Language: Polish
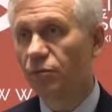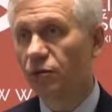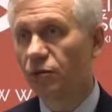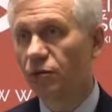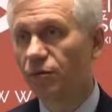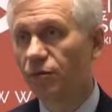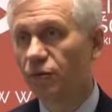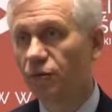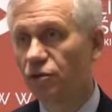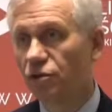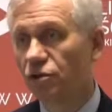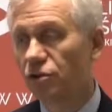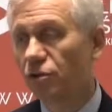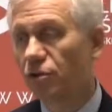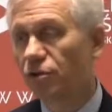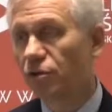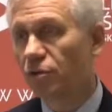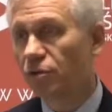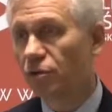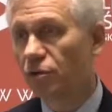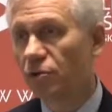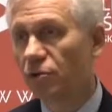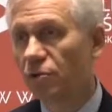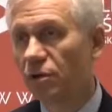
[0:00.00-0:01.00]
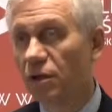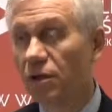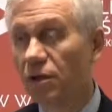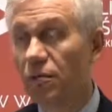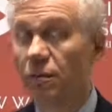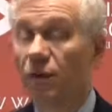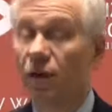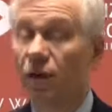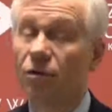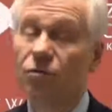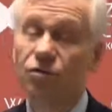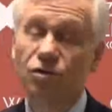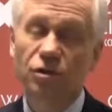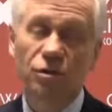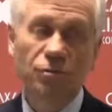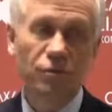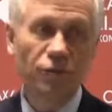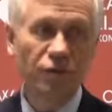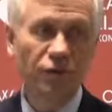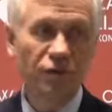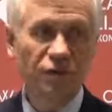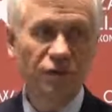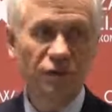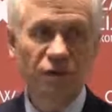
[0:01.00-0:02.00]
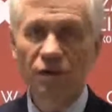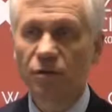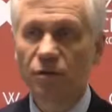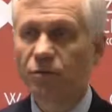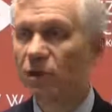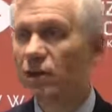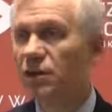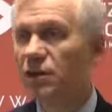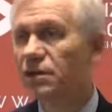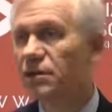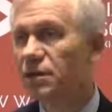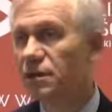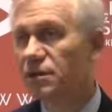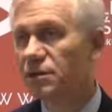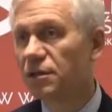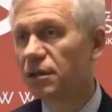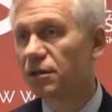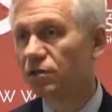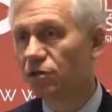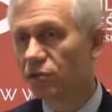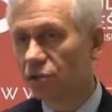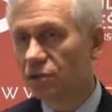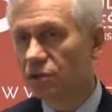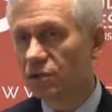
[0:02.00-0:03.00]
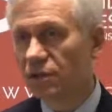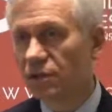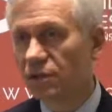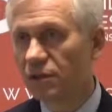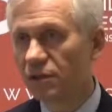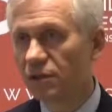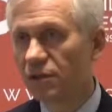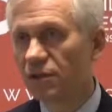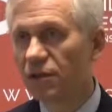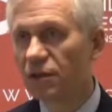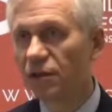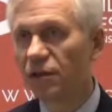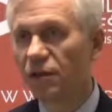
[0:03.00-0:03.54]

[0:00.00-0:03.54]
To tworzy nowe problemy, a już nie mówiąc o tym, a akcesja Turcji